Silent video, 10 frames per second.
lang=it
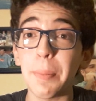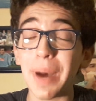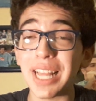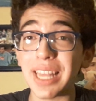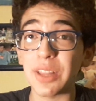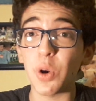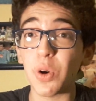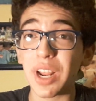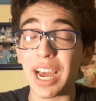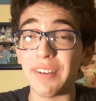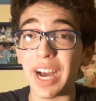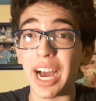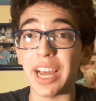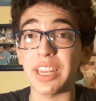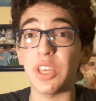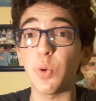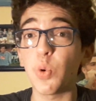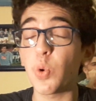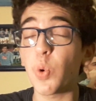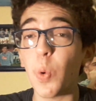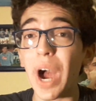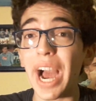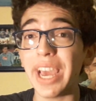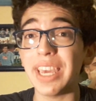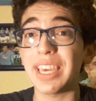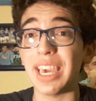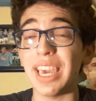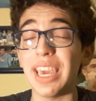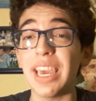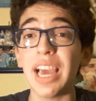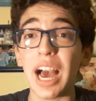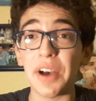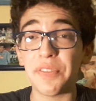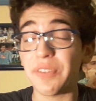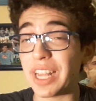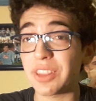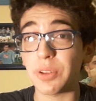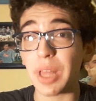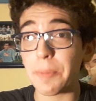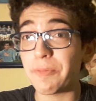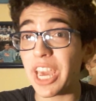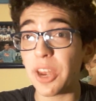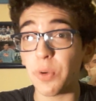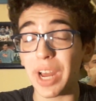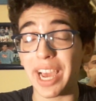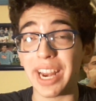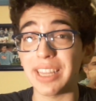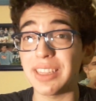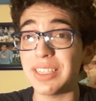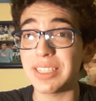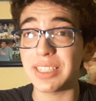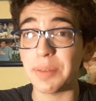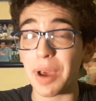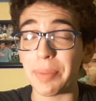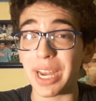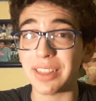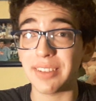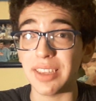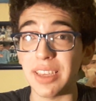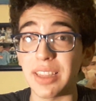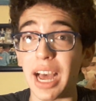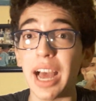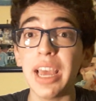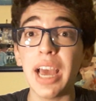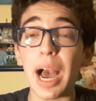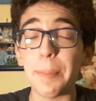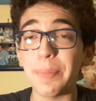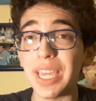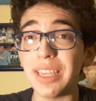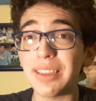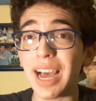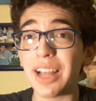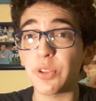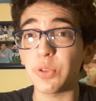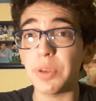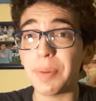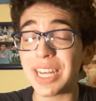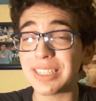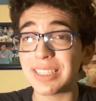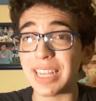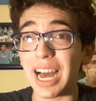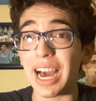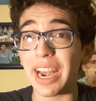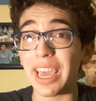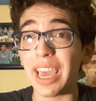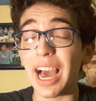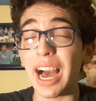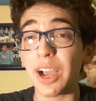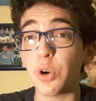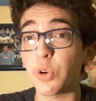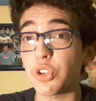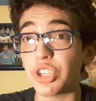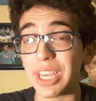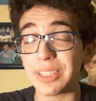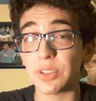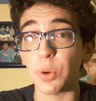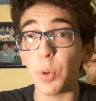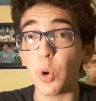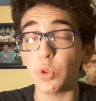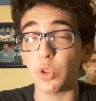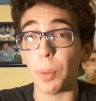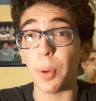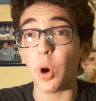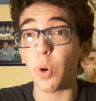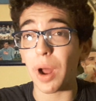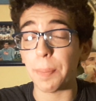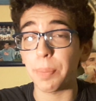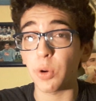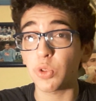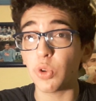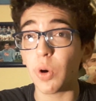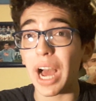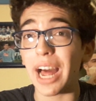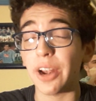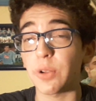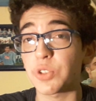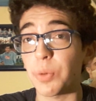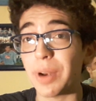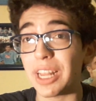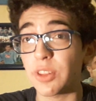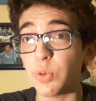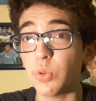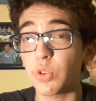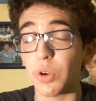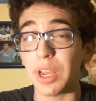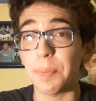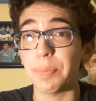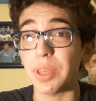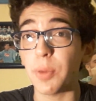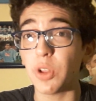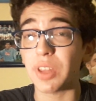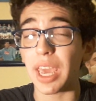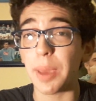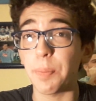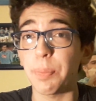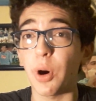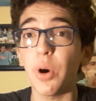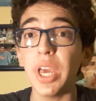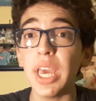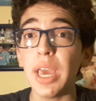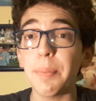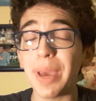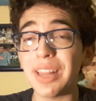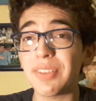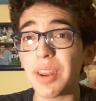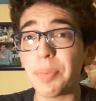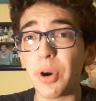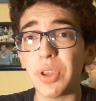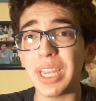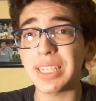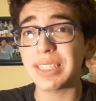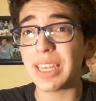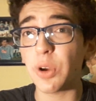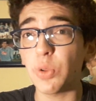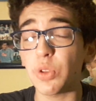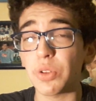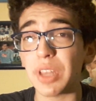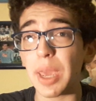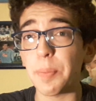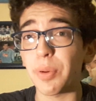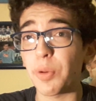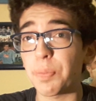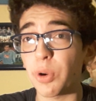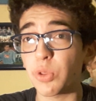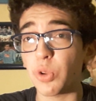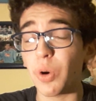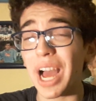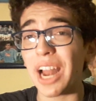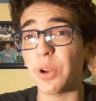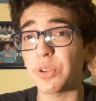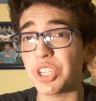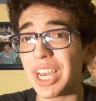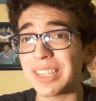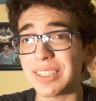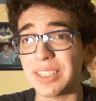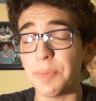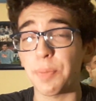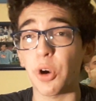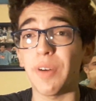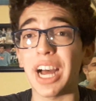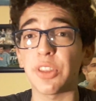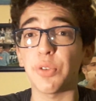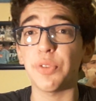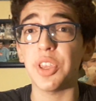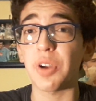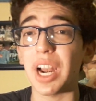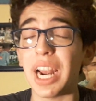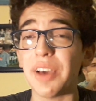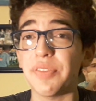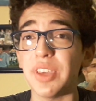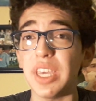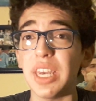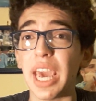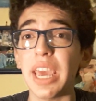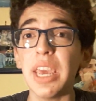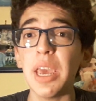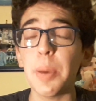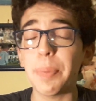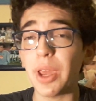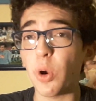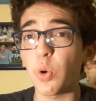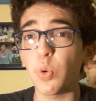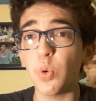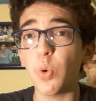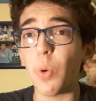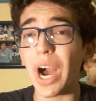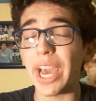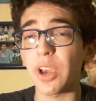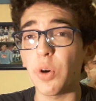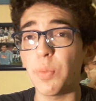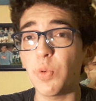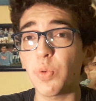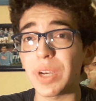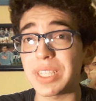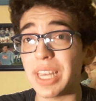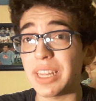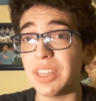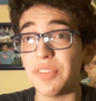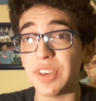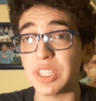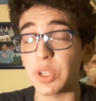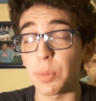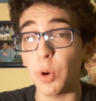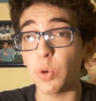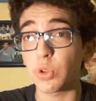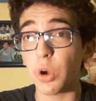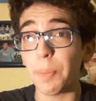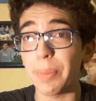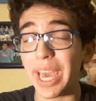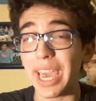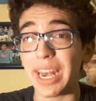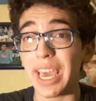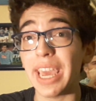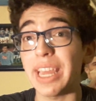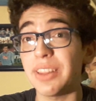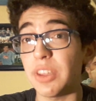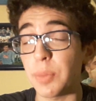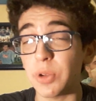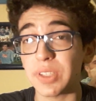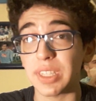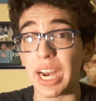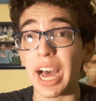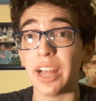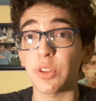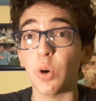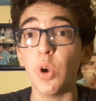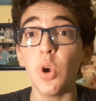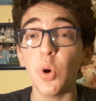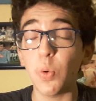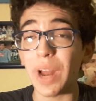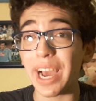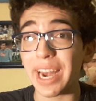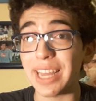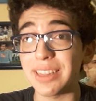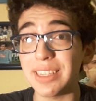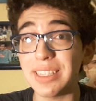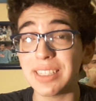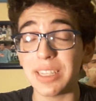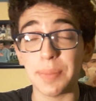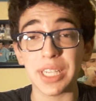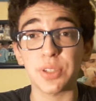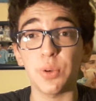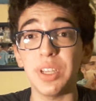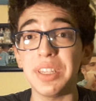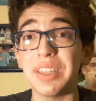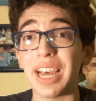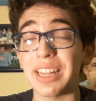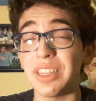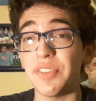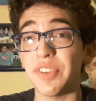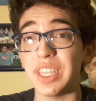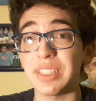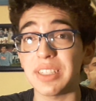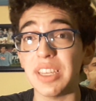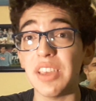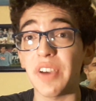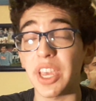Matador Cavani Uruguay che ha fatto davvero una grandissima partita ha meritato di passare ha concesso molto poco al Portogallo soprattutto nel primo tempo mentre poi nel secondo secondo tempo il Portogallo ci ha sì provato fino alla fine, però l'Uruguay comunque si è difeso molto bene e dimostrato una grandissima solidità difensiva.